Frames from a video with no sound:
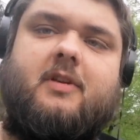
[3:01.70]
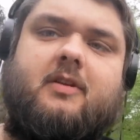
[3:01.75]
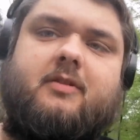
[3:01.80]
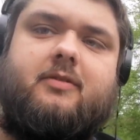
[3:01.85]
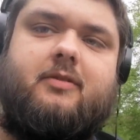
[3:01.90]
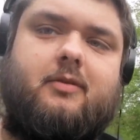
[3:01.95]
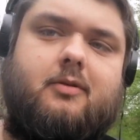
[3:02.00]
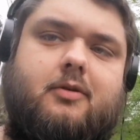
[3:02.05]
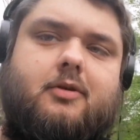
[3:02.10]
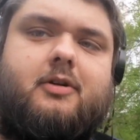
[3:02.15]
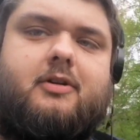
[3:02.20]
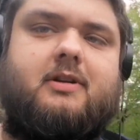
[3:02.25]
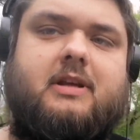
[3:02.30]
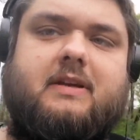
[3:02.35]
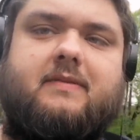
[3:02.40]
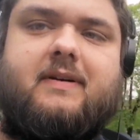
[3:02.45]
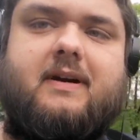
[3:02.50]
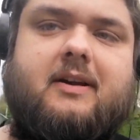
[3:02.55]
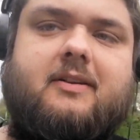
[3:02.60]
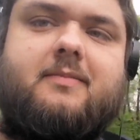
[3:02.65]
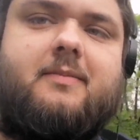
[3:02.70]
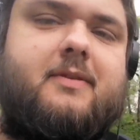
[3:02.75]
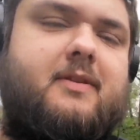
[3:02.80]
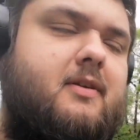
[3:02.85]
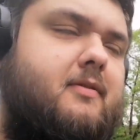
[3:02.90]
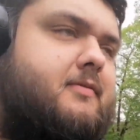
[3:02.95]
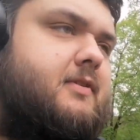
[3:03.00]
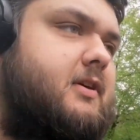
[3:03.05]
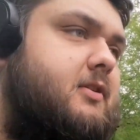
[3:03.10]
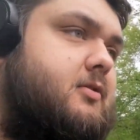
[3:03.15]
So Leute, ich war jetzt ein
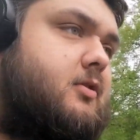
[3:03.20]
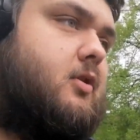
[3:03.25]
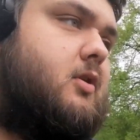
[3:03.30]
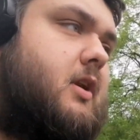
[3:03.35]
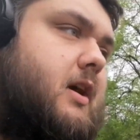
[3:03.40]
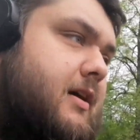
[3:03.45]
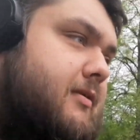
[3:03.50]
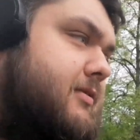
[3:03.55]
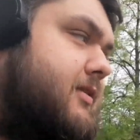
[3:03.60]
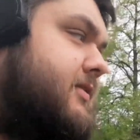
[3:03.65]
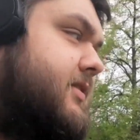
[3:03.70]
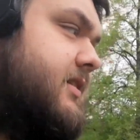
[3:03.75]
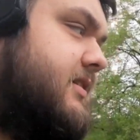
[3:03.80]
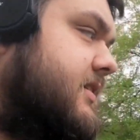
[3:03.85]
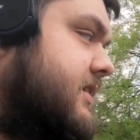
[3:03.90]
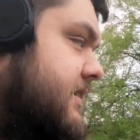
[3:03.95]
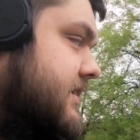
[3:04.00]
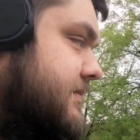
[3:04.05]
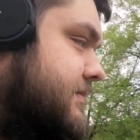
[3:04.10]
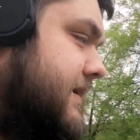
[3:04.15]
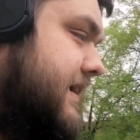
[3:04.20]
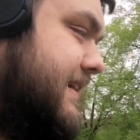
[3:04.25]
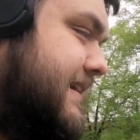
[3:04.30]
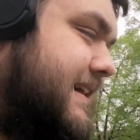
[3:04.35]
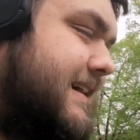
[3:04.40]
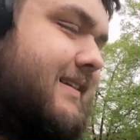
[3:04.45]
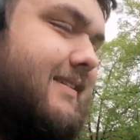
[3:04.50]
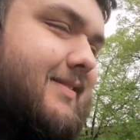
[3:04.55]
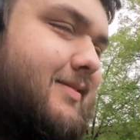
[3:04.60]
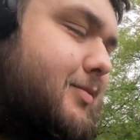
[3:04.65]
bisschen auf TikTok live, tatsächlich nicht mal
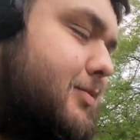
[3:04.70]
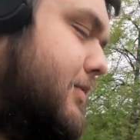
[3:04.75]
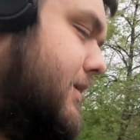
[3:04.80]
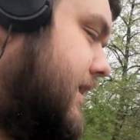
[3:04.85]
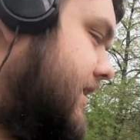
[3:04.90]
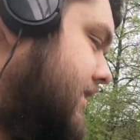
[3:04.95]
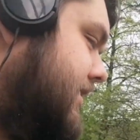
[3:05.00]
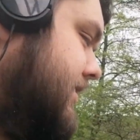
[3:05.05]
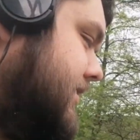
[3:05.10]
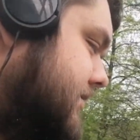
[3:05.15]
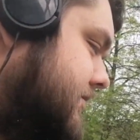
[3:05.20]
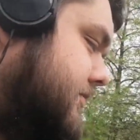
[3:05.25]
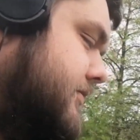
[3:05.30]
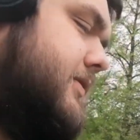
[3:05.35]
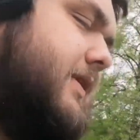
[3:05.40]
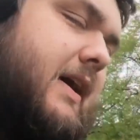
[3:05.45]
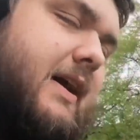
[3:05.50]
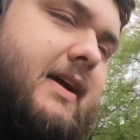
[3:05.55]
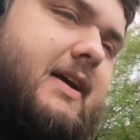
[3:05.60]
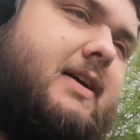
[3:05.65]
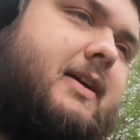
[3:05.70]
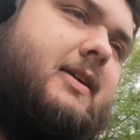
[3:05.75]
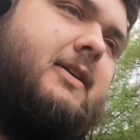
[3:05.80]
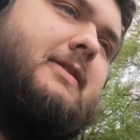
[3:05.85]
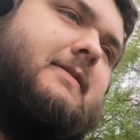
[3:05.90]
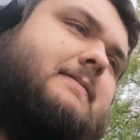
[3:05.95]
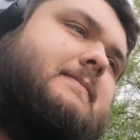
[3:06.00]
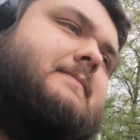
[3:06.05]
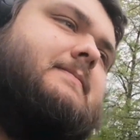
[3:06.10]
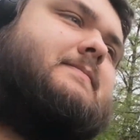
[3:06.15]
ganz so lange,
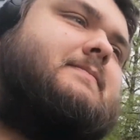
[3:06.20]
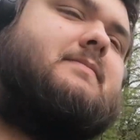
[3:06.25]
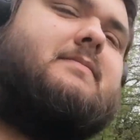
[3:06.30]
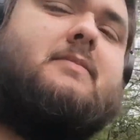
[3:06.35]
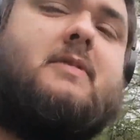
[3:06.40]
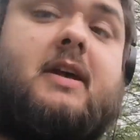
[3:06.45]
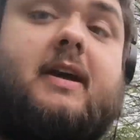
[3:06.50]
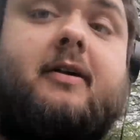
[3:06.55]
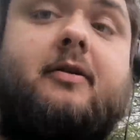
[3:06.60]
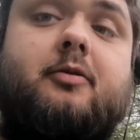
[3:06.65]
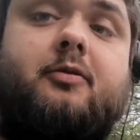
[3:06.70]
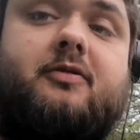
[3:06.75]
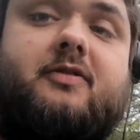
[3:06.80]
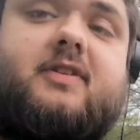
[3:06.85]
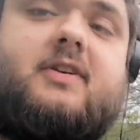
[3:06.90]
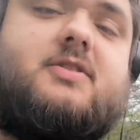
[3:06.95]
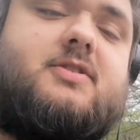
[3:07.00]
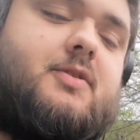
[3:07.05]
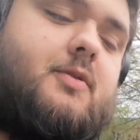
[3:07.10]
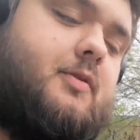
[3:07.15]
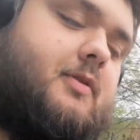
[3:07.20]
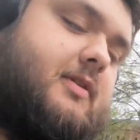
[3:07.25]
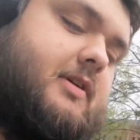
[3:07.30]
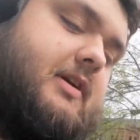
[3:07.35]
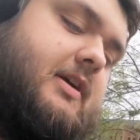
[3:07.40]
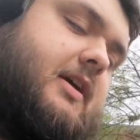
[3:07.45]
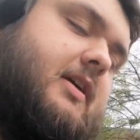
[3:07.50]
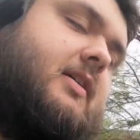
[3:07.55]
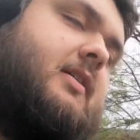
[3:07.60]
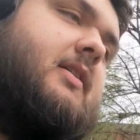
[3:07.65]
weil der Akku sehr schnell
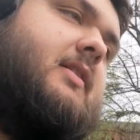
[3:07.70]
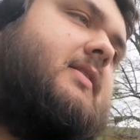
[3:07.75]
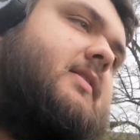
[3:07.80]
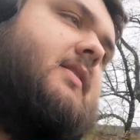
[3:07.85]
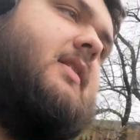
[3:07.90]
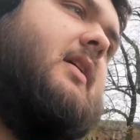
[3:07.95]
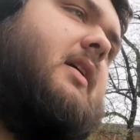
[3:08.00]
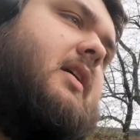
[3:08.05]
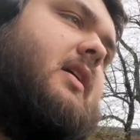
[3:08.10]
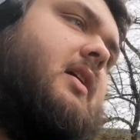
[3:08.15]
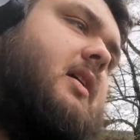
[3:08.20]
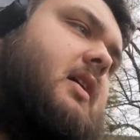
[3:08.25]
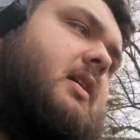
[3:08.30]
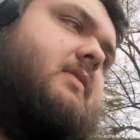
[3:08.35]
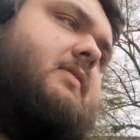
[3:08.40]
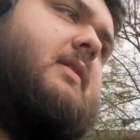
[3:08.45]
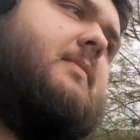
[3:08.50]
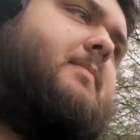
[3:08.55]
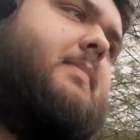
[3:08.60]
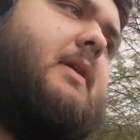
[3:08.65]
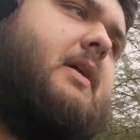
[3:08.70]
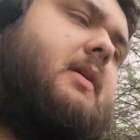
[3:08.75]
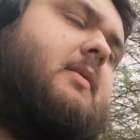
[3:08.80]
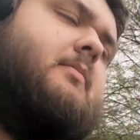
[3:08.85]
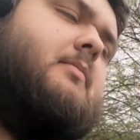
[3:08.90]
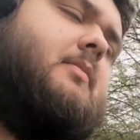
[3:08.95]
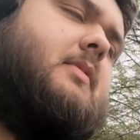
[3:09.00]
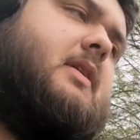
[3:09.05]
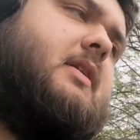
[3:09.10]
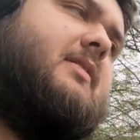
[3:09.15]
runtergegangen ist. Ich werde
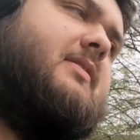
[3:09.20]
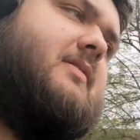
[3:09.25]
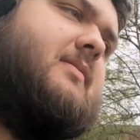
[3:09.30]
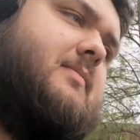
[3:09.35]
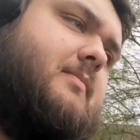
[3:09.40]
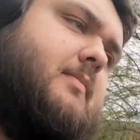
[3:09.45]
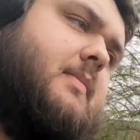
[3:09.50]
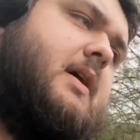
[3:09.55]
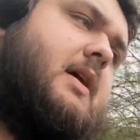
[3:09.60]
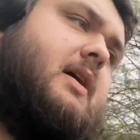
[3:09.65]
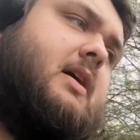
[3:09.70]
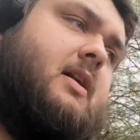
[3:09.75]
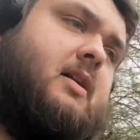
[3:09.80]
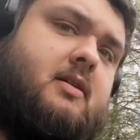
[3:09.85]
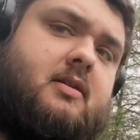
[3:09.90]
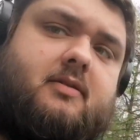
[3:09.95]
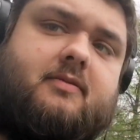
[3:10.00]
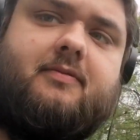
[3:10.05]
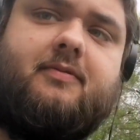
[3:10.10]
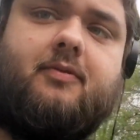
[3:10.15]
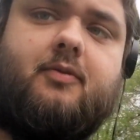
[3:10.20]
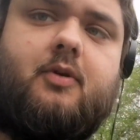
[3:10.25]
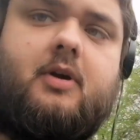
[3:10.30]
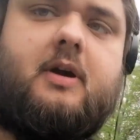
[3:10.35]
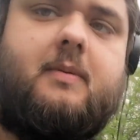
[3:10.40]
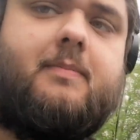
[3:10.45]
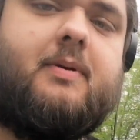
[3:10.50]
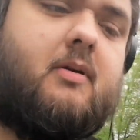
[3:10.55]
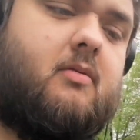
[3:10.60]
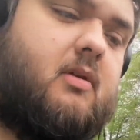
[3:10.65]
beim nächsten Mal
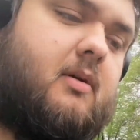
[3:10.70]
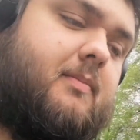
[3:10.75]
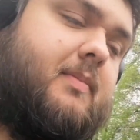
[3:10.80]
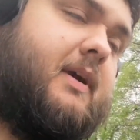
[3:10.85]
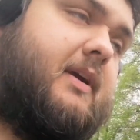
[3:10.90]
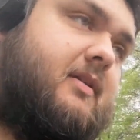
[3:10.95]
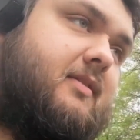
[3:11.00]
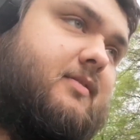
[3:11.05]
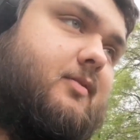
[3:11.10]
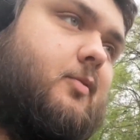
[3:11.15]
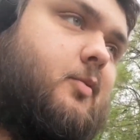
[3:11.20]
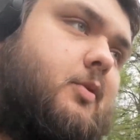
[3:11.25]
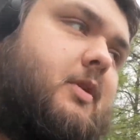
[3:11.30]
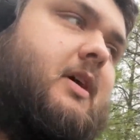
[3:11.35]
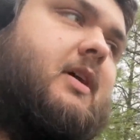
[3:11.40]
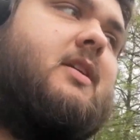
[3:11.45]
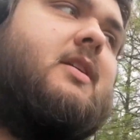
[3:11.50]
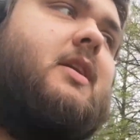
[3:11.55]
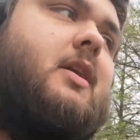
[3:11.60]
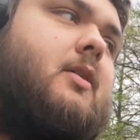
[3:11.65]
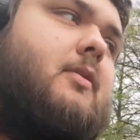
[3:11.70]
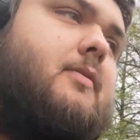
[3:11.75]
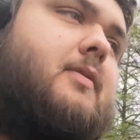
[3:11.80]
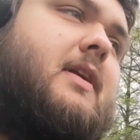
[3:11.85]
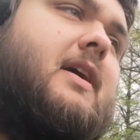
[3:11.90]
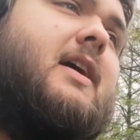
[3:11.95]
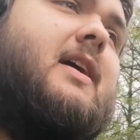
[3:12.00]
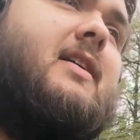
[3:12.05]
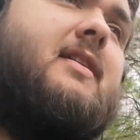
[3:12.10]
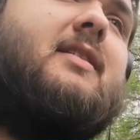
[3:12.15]
vorher Powerbanks ohne Ende
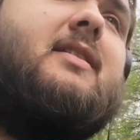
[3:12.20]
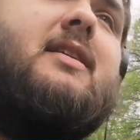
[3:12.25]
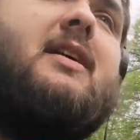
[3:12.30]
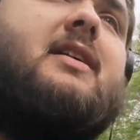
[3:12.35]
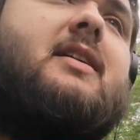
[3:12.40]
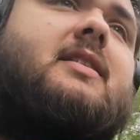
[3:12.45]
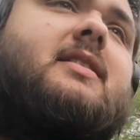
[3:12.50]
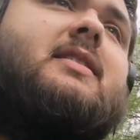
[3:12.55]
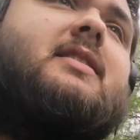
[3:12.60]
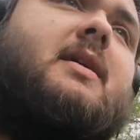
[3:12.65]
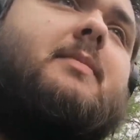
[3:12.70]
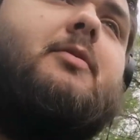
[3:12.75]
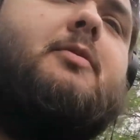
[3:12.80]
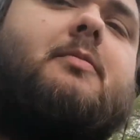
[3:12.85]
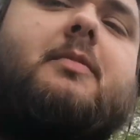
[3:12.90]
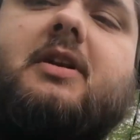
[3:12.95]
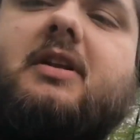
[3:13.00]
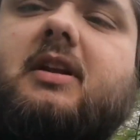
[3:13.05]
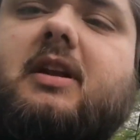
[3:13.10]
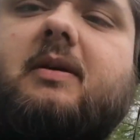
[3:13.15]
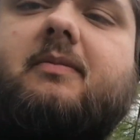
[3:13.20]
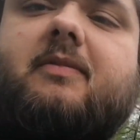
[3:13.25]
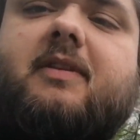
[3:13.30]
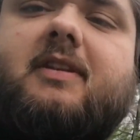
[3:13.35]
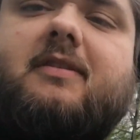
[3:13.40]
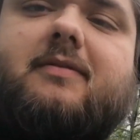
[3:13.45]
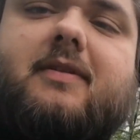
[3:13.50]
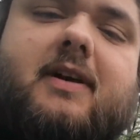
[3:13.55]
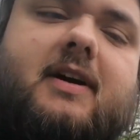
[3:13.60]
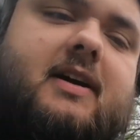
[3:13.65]
aufladen, alle die ich habe und mitnehmen,
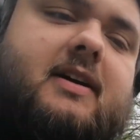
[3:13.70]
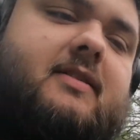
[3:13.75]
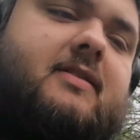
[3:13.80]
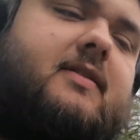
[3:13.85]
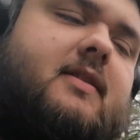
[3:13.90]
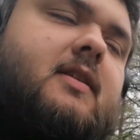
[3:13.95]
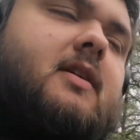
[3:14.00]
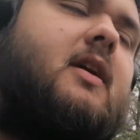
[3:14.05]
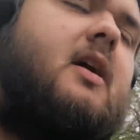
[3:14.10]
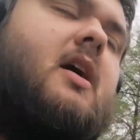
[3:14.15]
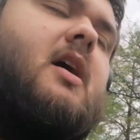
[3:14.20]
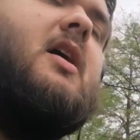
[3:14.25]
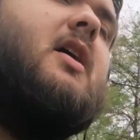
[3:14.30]
wenn ich verreise.